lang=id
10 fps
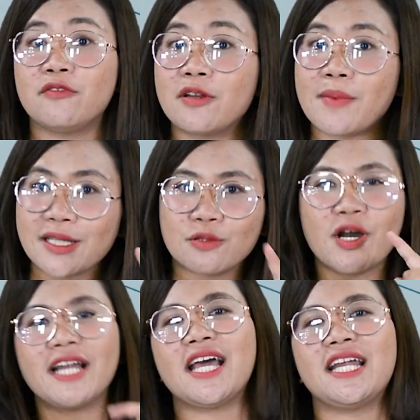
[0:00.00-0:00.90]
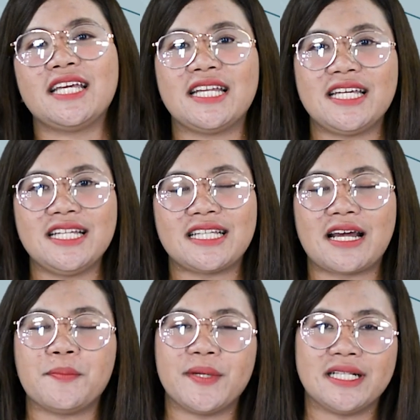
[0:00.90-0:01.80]
Firman Tuhan hari ini
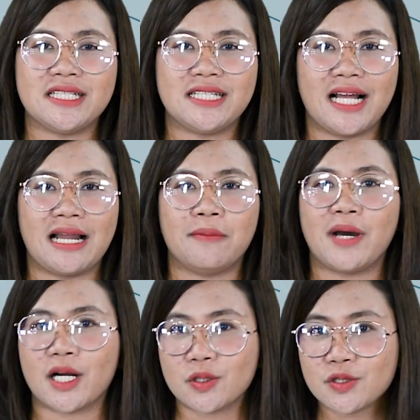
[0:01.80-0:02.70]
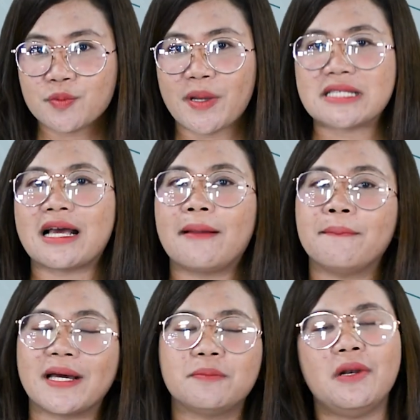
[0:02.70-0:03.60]
terambil di dalam Markus pasal
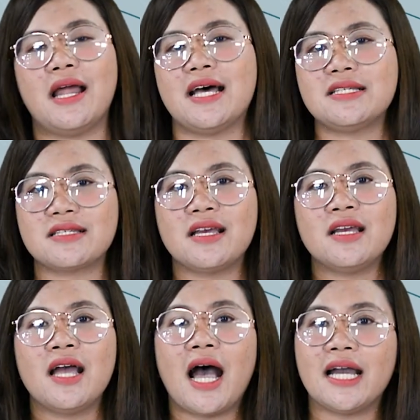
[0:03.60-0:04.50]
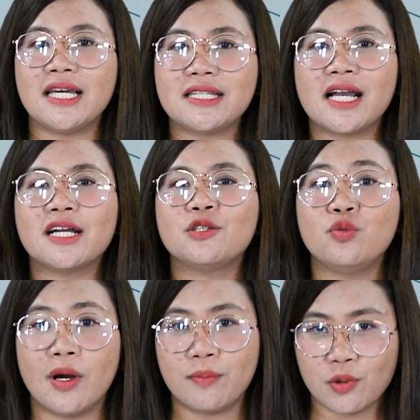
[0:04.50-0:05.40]
14 ayat yang
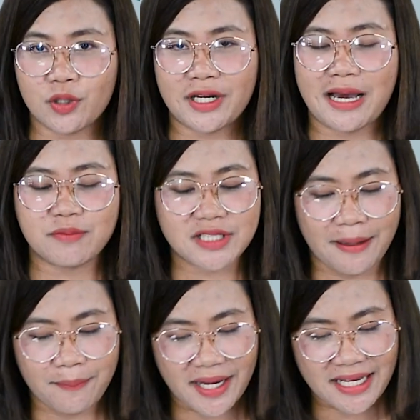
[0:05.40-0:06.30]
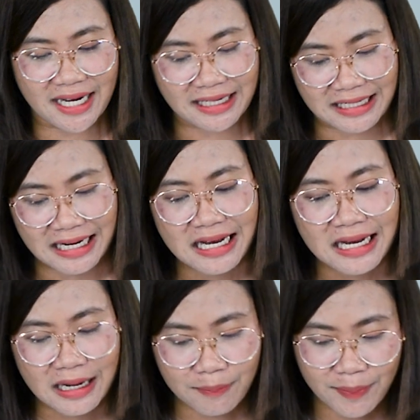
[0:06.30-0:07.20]
ke-26 sampai yang
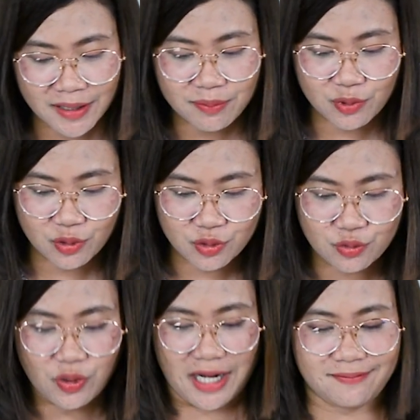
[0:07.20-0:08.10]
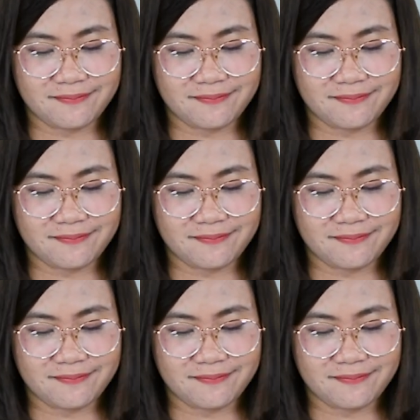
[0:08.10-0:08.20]
ke-42.